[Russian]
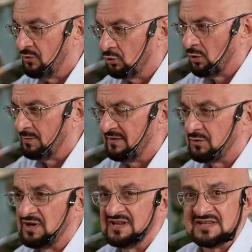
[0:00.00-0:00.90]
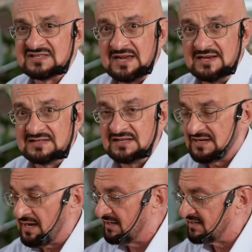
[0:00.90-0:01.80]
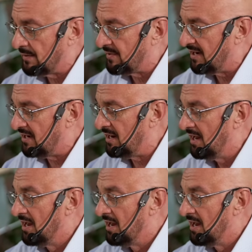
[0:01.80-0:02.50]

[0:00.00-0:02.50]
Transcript: в Ютубе и в других социальных сетях и собрали